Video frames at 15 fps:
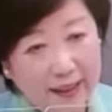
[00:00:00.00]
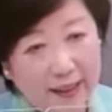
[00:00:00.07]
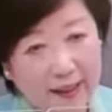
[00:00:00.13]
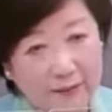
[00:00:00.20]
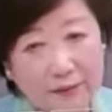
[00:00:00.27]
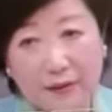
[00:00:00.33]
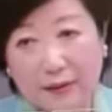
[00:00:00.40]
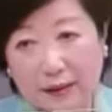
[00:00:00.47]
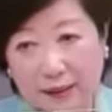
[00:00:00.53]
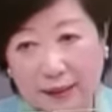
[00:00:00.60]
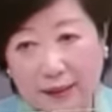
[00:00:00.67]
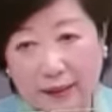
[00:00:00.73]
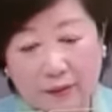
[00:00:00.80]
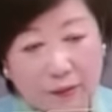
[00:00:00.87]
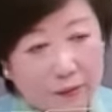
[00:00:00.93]
えー、フスカ
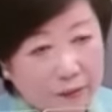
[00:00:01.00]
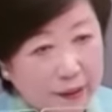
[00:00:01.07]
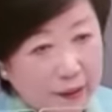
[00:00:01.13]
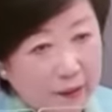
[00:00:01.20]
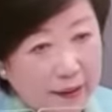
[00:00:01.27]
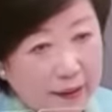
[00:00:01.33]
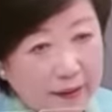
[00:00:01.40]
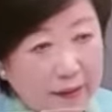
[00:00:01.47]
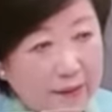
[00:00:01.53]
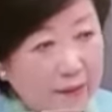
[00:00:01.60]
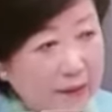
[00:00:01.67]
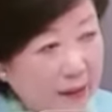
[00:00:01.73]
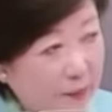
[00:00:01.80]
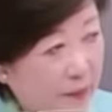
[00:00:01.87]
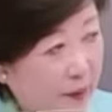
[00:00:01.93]
でここでお話
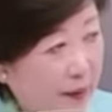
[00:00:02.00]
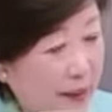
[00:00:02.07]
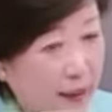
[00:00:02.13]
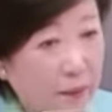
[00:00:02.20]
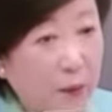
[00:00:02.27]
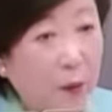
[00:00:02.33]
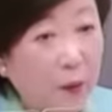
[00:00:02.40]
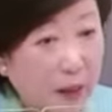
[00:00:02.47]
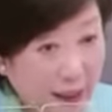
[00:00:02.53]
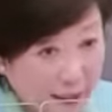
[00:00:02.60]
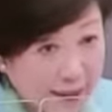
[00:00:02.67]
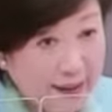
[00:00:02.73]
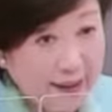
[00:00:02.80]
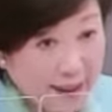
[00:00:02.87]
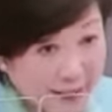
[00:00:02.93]
をしても誰もお分か
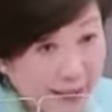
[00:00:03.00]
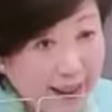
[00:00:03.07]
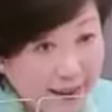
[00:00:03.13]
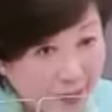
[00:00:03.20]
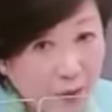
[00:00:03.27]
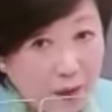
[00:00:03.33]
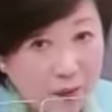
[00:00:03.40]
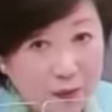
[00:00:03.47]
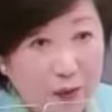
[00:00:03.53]
りにならないと